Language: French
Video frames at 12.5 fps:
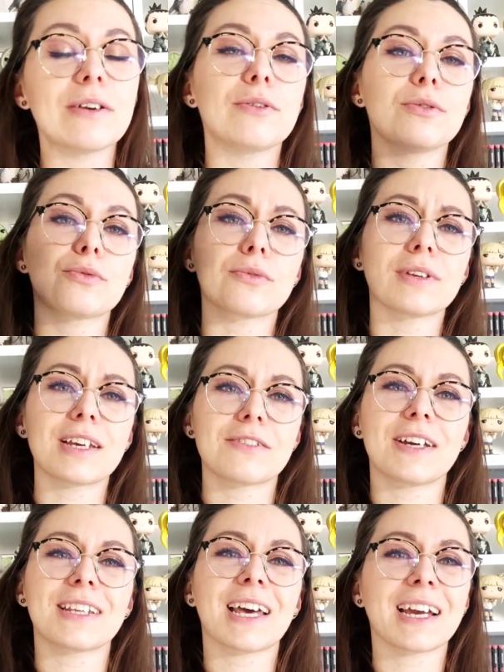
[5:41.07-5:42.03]
le tournage
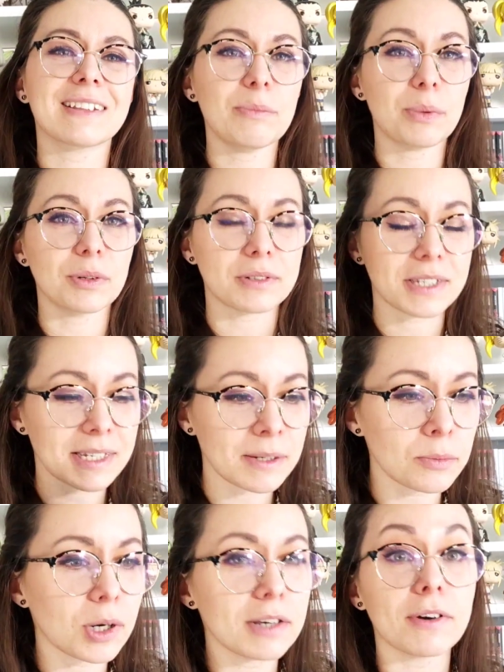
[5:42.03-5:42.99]
va être arrêté pendant
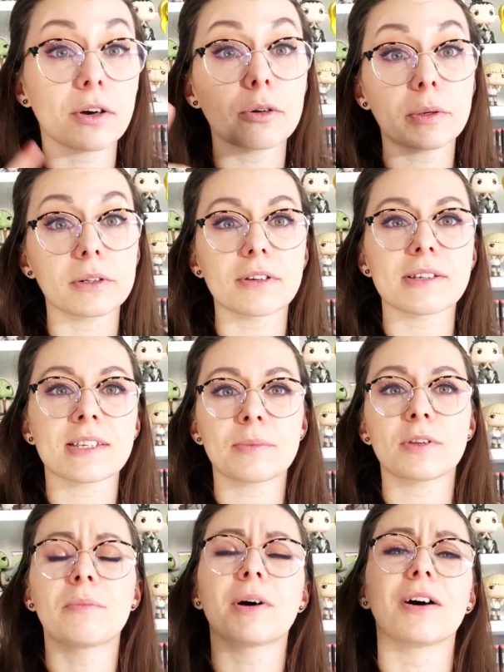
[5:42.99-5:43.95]
6 mois, il va reprendre en
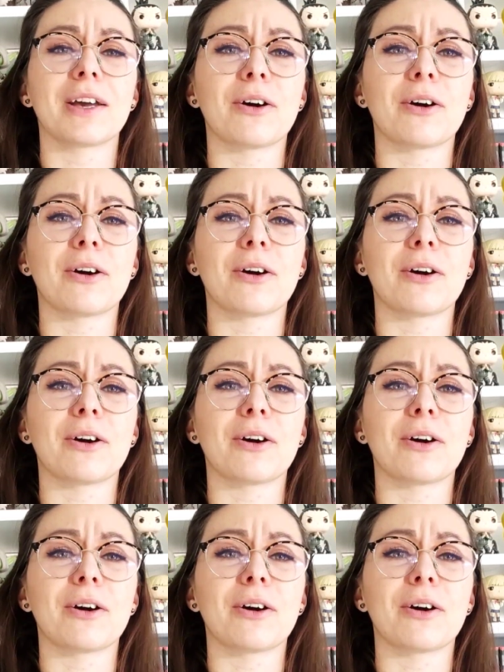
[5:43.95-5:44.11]
septembre,